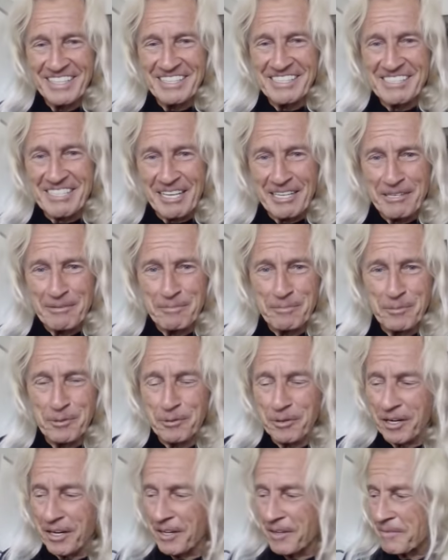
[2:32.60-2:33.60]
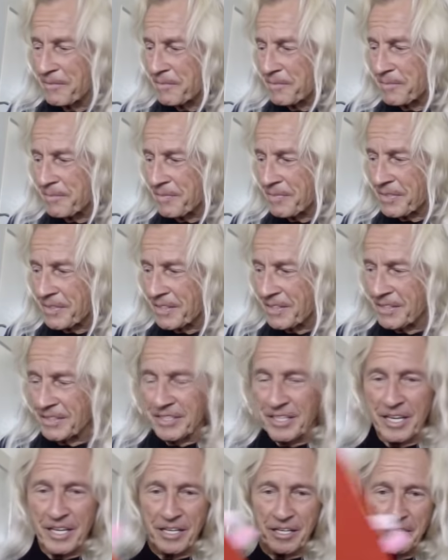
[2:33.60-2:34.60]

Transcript: in seinem Buch äh, Die